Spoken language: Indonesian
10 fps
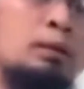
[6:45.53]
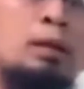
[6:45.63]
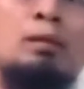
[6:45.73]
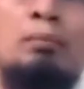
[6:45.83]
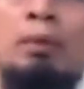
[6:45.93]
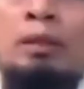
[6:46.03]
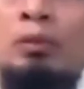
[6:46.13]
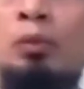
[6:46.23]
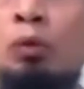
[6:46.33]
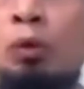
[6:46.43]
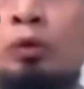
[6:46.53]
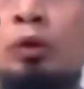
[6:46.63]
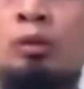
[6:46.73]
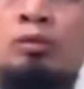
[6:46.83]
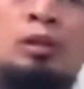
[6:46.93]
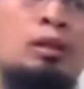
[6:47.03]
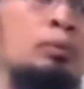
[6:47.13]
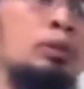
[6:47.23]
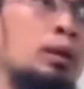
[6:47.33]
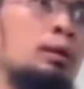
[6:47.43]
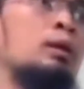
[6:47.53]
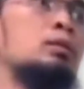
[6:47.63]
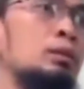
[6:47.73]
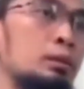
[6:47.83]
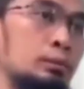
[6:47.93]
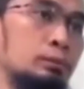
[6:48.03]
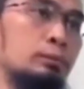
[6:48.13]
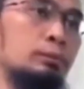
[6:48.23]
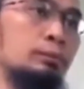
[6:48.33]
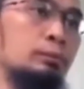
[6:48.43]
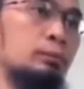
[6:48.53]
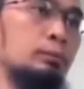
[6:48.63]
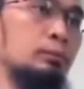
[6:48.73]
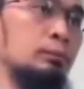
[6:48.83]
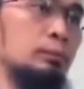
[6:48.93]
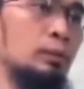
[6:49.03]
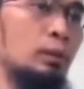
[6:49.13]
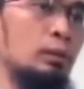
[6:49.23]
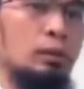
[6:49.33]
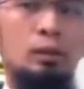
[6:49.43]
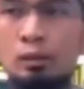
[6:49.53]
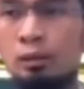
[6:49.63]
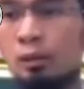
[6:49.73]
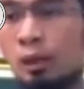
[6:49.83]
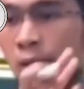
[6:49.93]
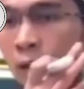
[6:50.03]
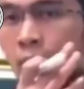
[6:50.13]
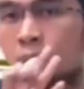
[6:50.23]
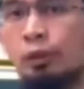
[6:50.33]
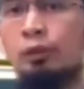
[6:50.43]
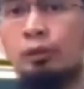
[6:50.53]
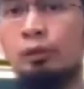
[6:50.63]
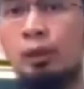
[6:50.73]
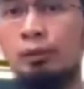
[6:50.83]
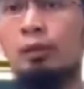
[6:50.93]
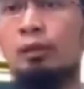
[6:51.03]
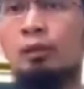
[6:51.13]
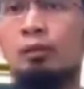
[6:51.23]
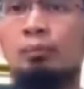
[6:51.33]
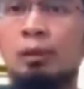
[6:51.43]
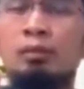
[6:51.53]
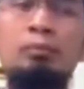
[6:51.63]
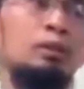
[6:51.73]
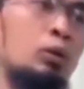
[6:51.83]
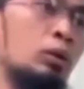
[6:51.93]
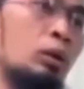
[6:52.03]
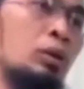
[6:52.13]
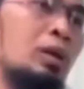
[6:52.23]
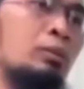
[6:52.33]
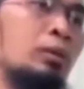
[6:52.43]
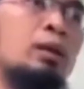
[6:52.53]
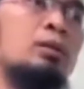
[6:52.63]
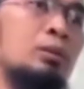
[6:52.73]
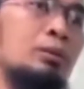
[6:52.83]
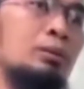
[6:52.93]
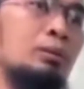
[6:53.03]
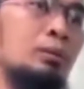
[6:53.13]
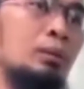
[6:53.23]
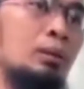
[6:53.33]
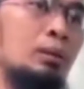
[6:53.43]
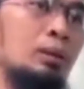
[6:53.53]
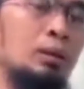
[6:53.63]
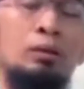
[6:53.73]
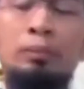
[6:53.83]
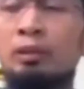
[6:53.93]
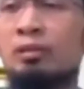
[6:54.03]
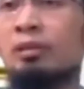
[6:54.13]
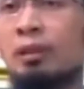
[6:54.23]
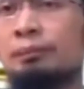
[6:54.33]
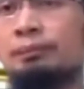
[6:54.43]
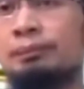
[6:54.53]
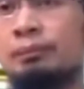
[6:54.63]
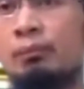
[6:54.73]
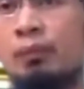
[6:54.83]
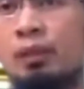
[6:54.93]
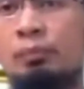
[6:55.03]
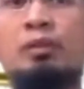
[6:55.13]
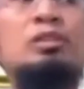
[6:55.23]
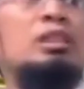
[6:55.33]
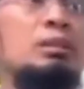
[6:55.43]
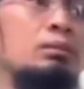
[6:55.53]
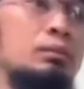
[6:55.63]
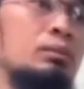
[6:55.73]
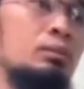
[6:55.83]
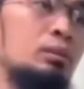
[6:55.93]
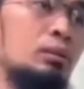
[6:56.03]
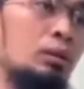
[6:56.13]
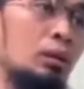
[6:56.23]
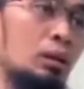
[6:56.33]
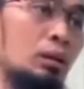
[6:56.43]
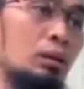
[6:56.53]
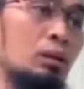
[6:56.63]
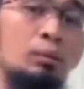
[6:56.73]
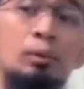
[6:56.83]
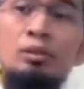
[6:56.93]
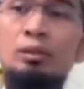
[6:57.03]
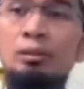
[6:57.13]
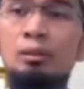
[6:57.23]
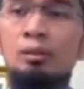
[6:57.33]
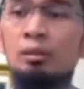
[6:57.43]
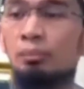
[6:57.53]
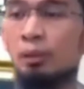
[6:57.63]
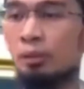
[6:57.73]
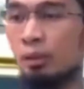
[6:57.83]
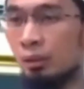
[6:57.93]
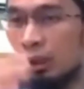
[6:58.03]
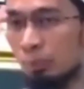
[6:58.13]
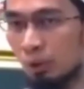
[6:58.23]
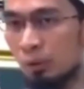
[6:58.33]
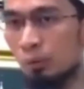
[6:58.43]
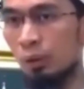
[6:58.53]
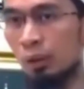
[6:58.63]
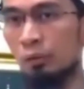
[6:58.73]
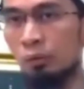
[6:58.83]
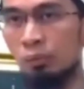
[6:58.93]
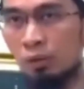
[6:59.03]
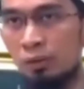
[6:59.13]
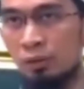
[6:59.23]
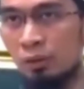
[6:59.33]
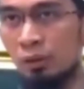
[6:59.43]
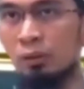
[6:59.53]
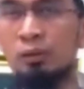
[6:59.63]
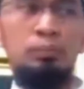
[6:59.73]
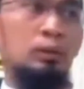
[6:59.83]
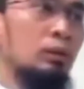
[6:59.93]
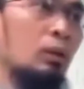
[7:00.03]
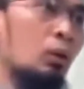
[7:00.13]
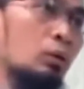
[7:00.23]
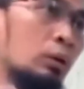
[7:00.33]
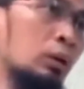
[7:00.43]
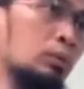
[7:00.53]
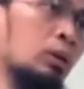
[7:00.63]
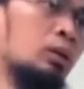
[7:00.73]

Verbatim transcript: yang tempat itu kotor sekalipun tidak ada anjingnya. Ya. Jadi hati-hati bu ya, hati-hati. Tempat-tempat kotor itu nggak mau malaikat turun. Itu tempatnya setan, tempat jin. Ya. Tempat jin, tempat yang nggak pernah digunakan untuk berzikir, tempat yang kotor tidak pernah